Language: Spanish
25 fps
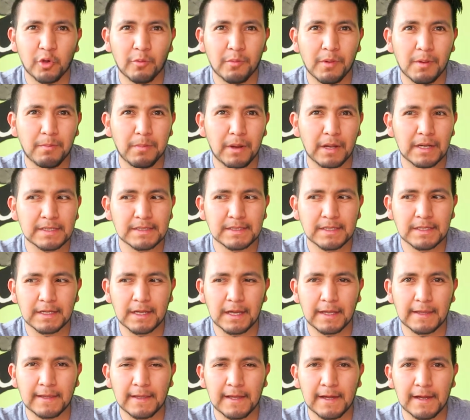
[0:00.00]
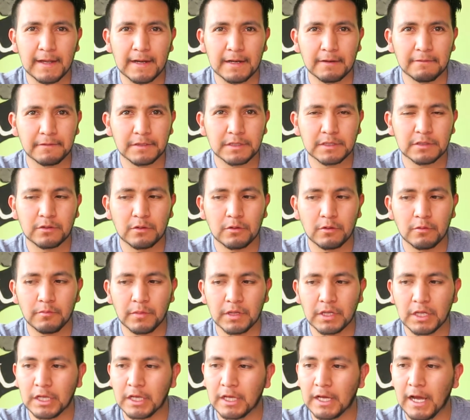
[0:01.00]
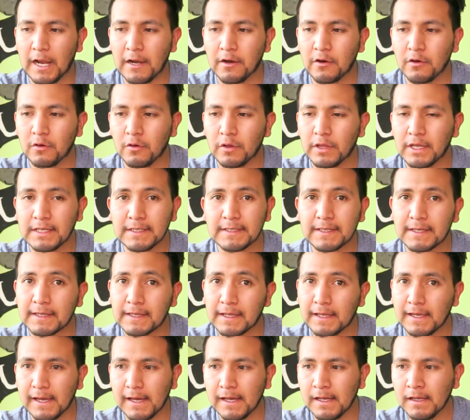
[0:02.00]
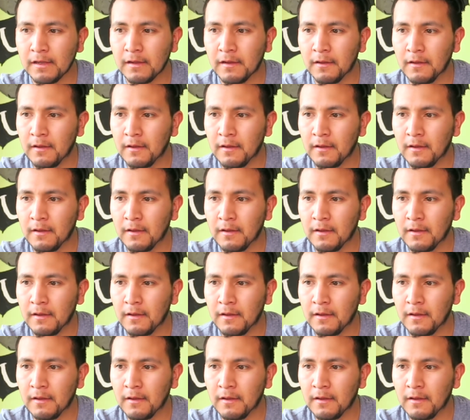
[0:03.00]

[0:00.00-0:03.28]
no me parece que haya refresco mexicano de sandía.